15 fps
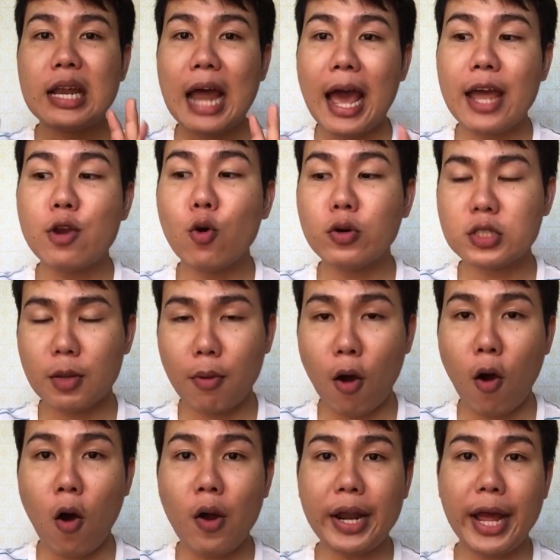ในโดยเฉ
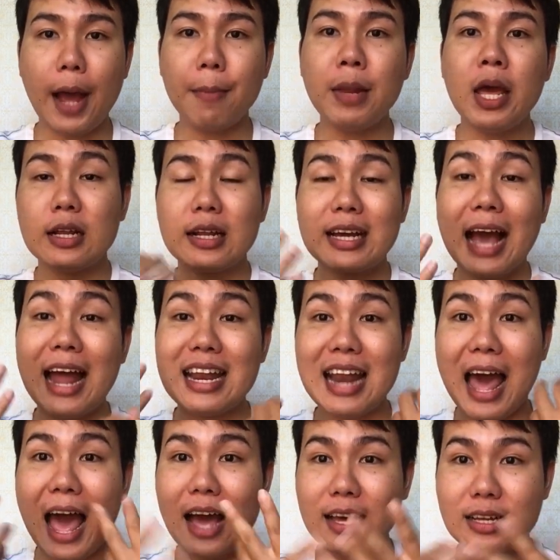พาะนะครับ การ
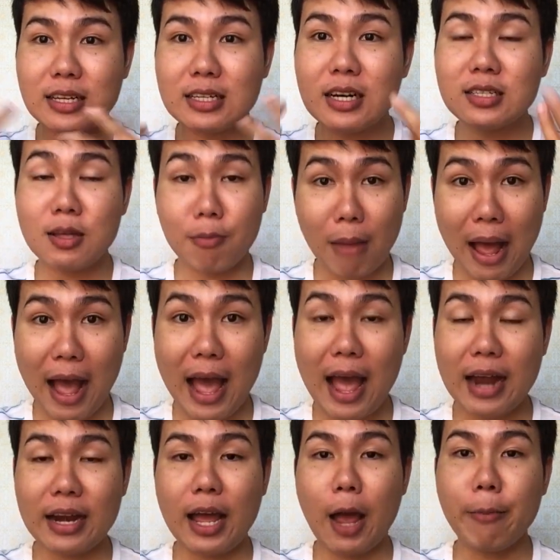ล้างเครื่องสำอาง
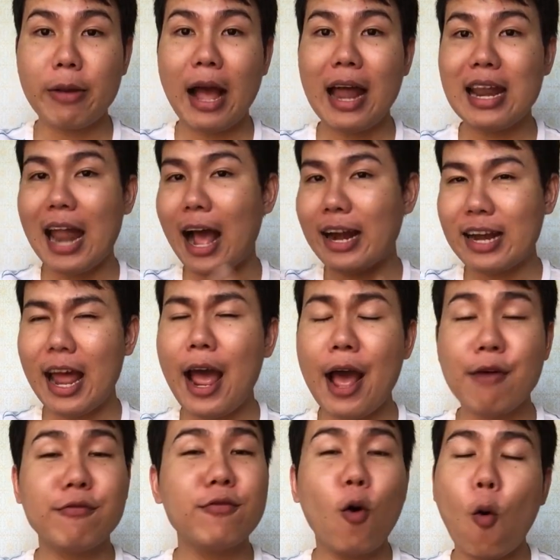นะครับ การล้างหน้า
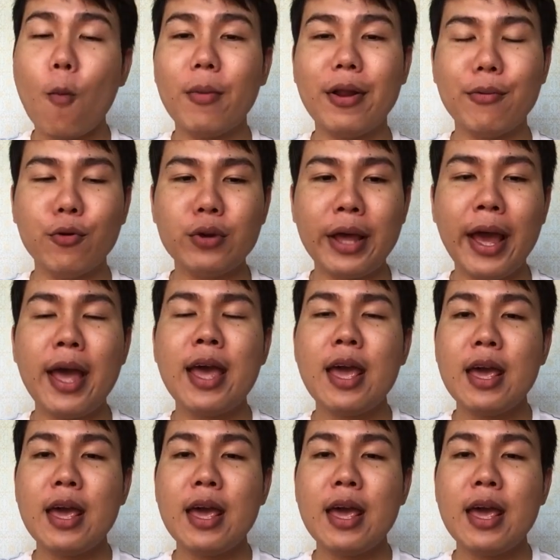โฟมอะไรพวกเนี้ย